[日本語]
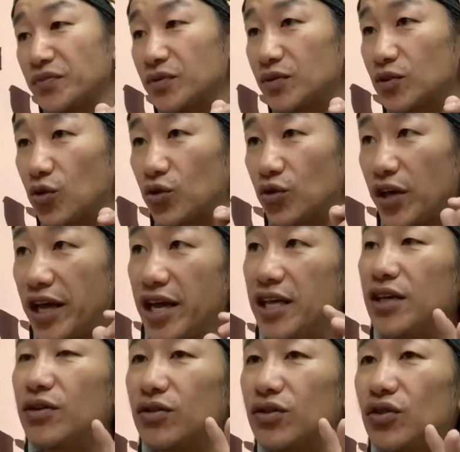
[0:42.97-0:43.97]
うん、この
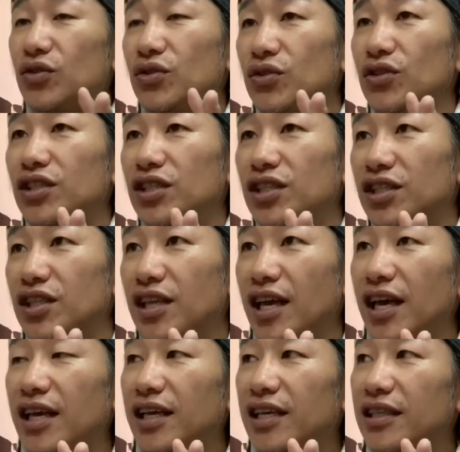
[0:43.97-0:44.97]
演技をツールにし
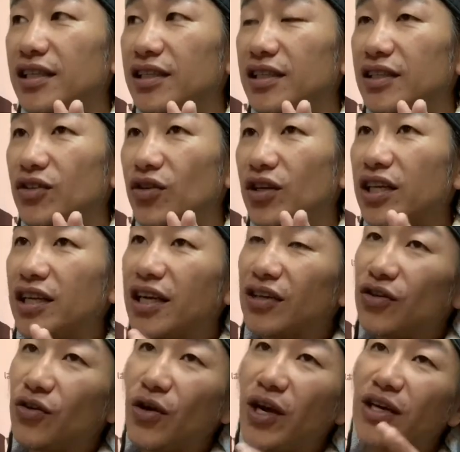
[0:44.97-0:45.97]
て、どなたか
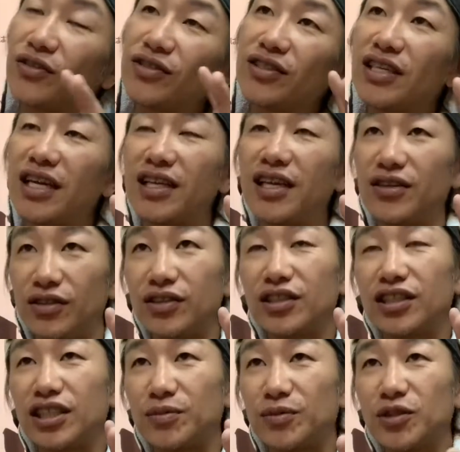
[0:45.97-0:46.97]
のお役に立てる、
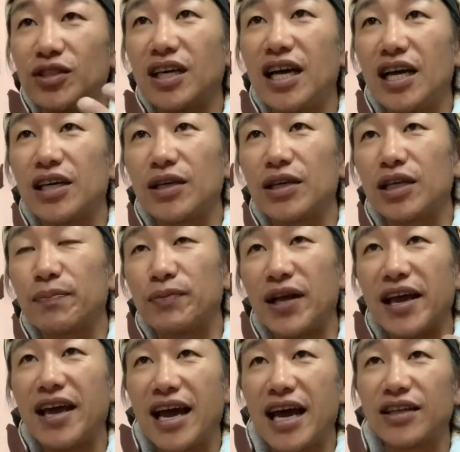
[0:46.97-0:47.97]
自分が
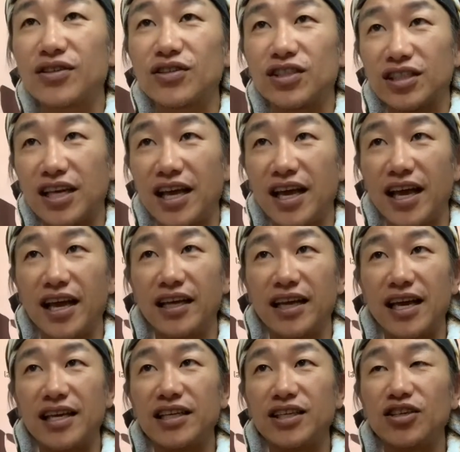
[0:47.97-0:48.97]
プレイヤーとして
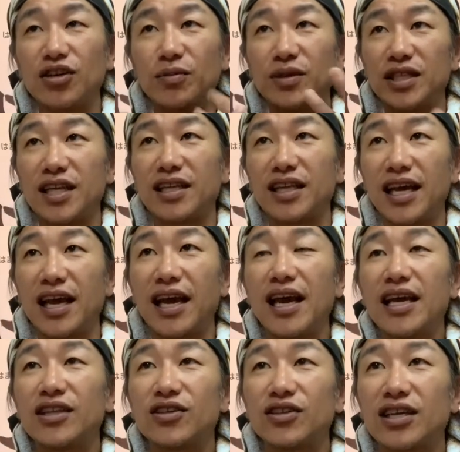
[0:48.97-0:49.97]
演技を見せて、
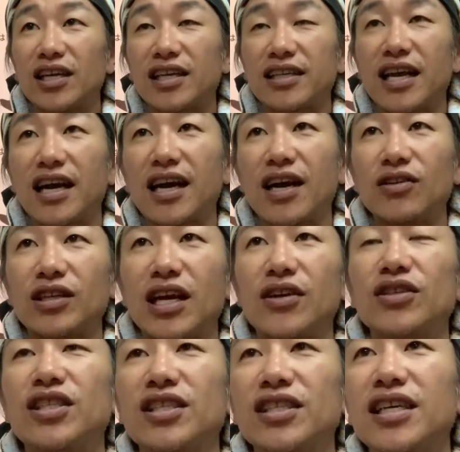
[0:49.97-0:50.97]
どなたかを
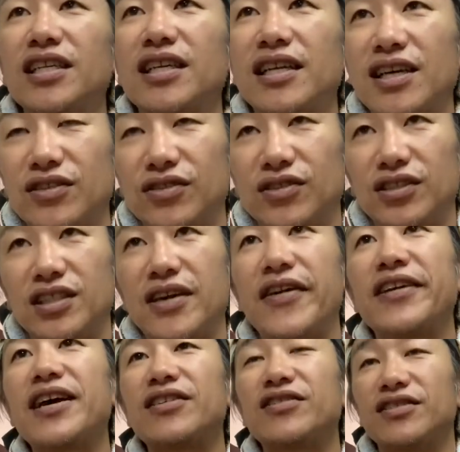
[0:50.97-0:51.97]
楽しんでいただくで
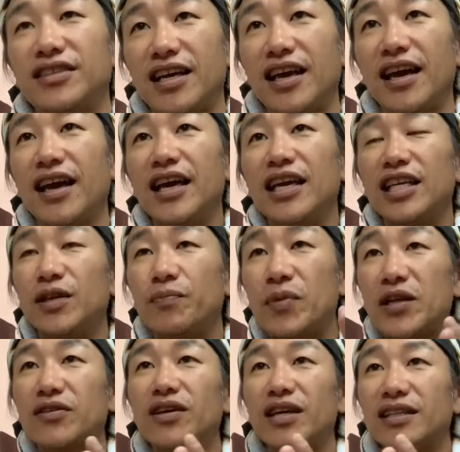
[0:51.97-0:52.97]
はなくて、一
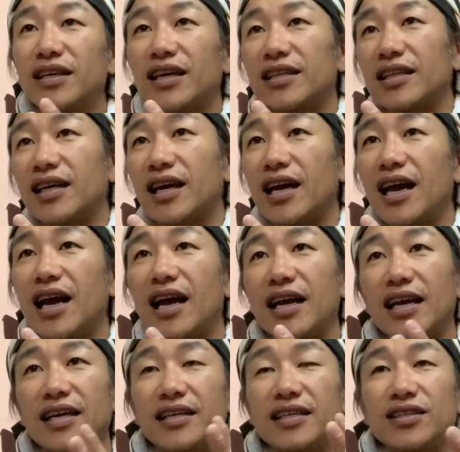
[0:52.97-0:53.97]
般の方々が
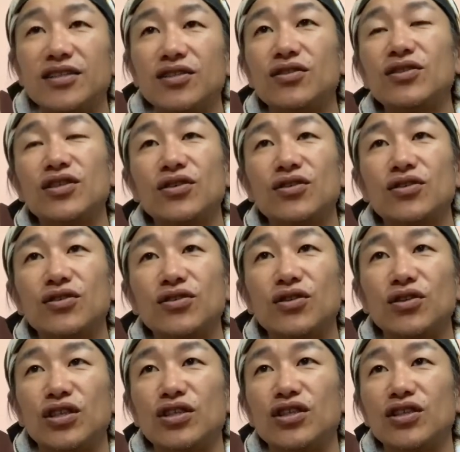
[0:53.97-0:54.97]
演技作りをする
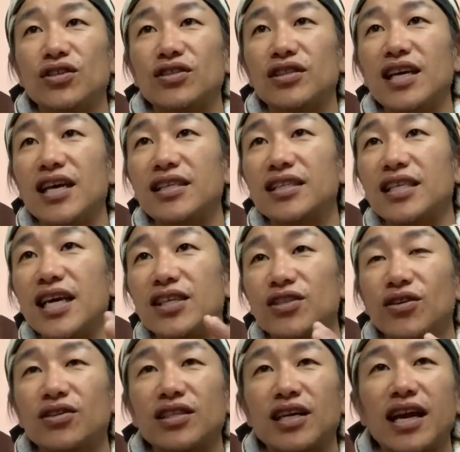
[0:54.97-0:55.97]
ことによって成
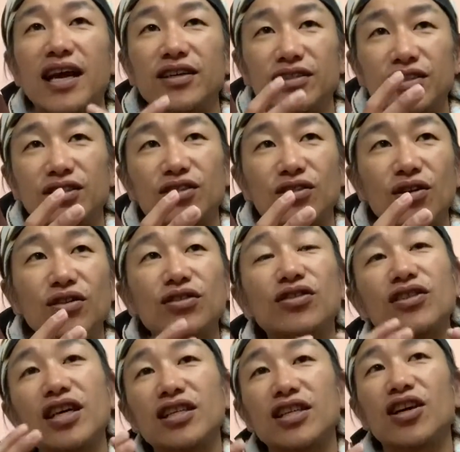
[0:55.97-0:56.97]
長される、そういう
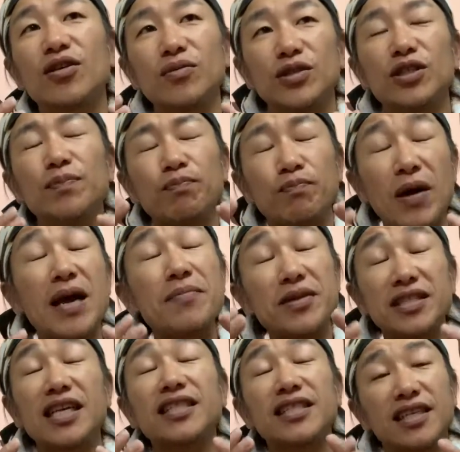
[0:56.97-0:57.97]
姿をいっぱい
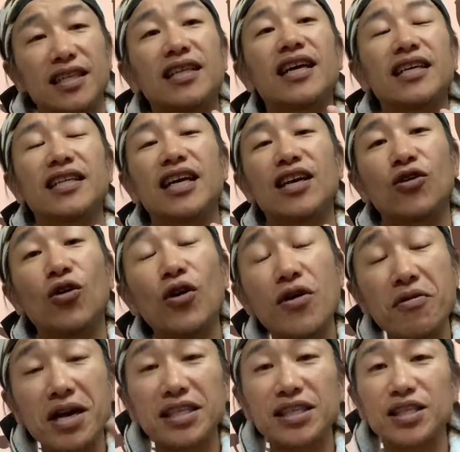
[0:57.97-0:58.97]
見させていただいて、これ
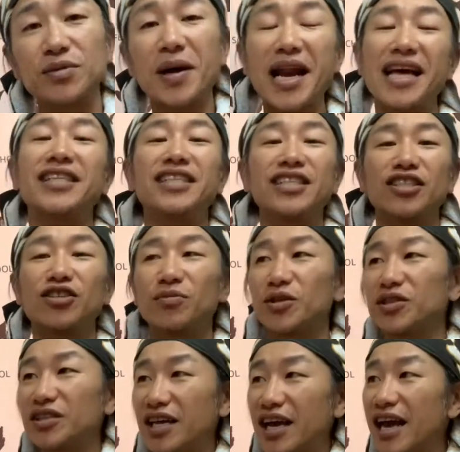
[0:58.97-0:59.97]
は素晴らしいと
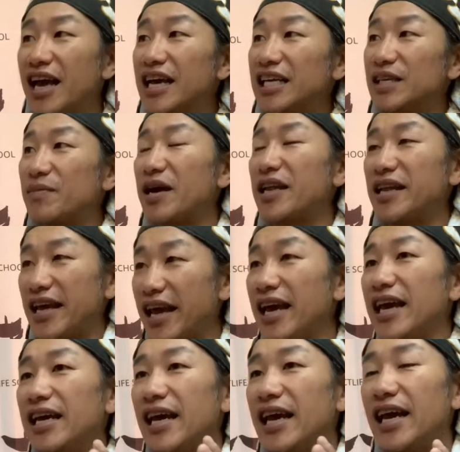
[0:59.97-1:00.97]
思って、今ね、ね、
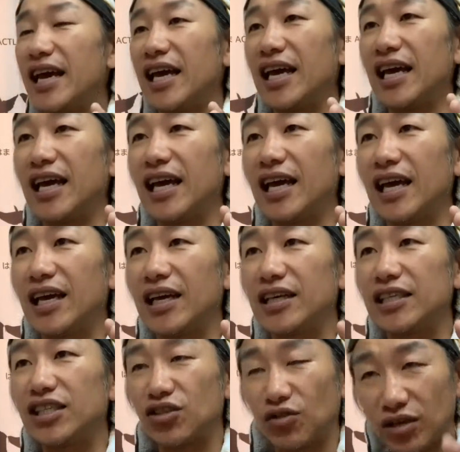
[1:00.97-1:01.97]

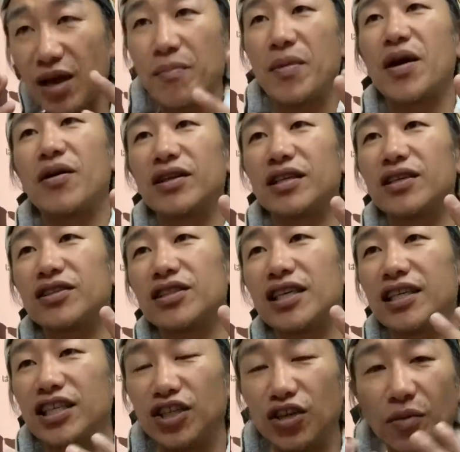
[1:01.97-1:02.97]
えー、一生懸命私
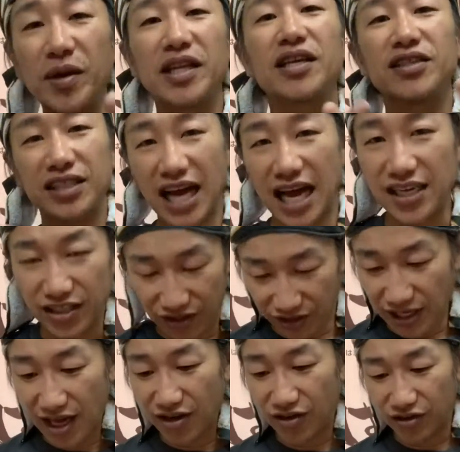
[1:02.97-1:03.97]
は広めてる最
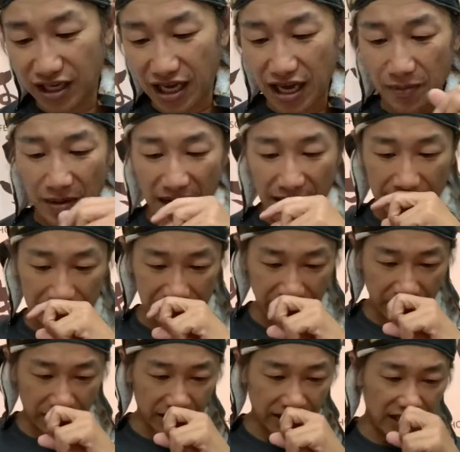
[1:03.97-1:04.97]
中でざいま
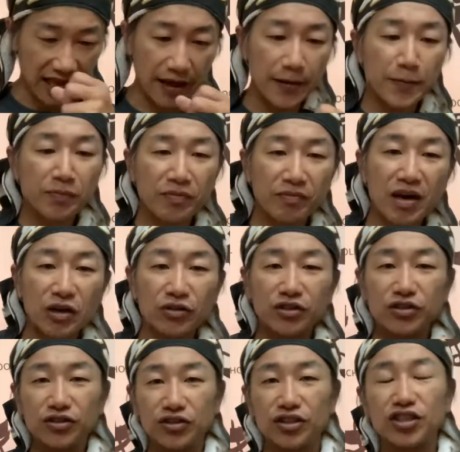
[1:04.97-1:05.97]
す。で、まあ、この
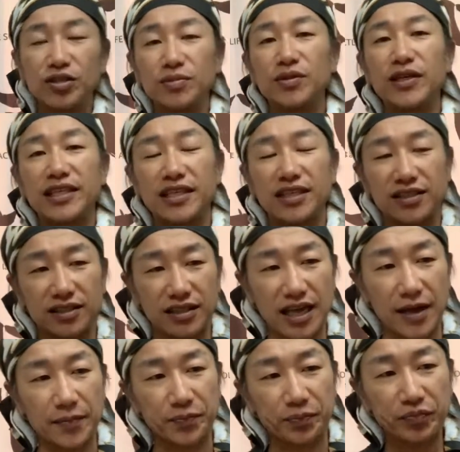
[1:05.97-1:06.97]
YouTube はです
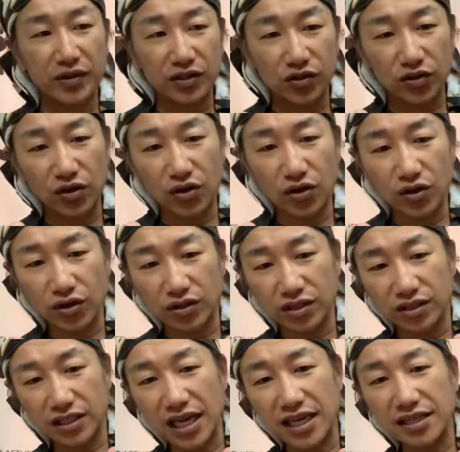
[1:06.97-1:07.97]
ね、その、
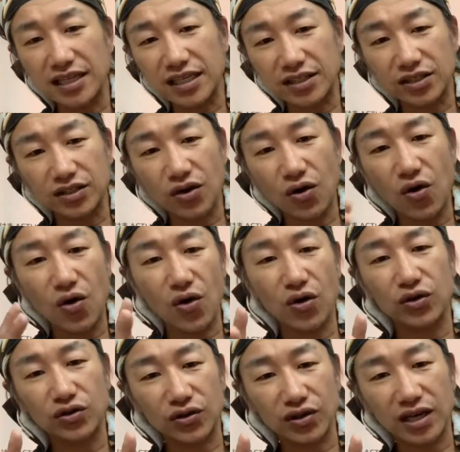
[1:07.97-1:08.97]
伝達方
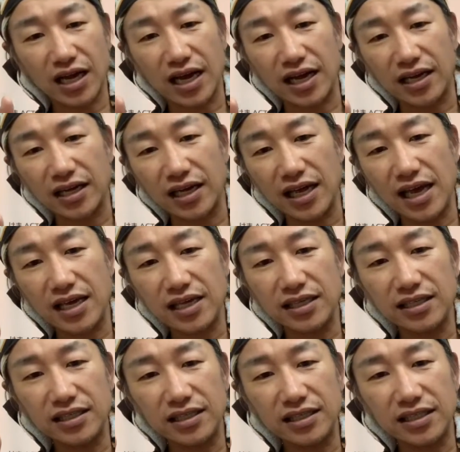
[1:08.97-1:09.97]
法とか、
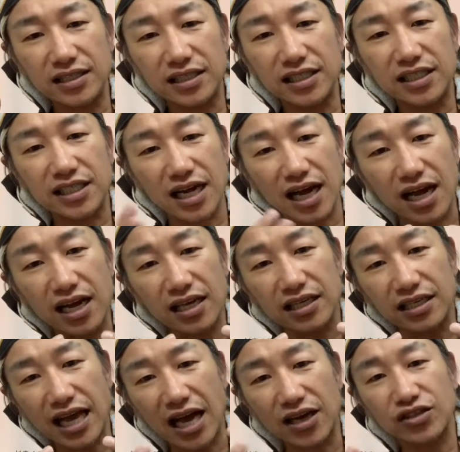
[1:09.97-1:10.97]
演技者、
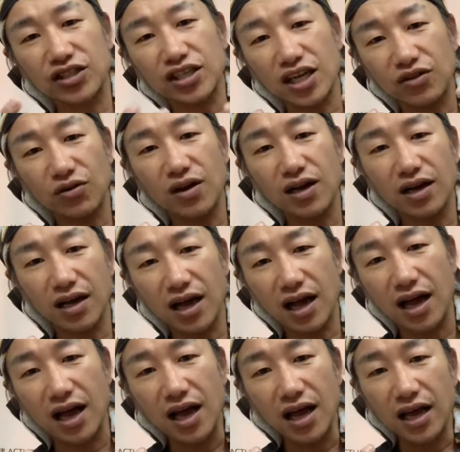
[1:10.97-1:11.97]
役者とか
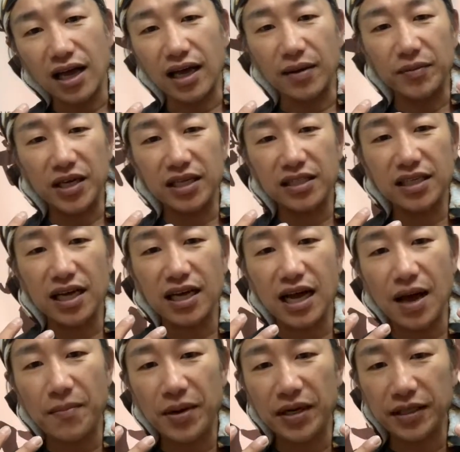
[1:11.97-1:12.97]
が、えー、皆さん
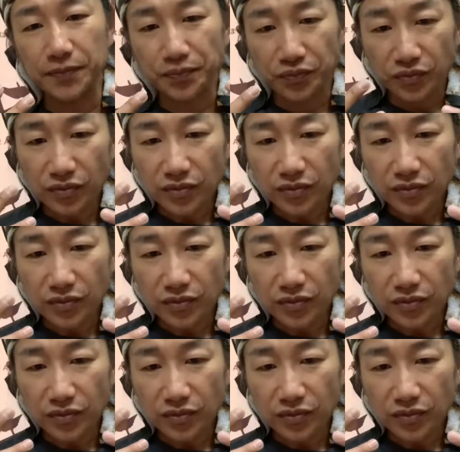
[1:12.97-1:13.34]
があんまり、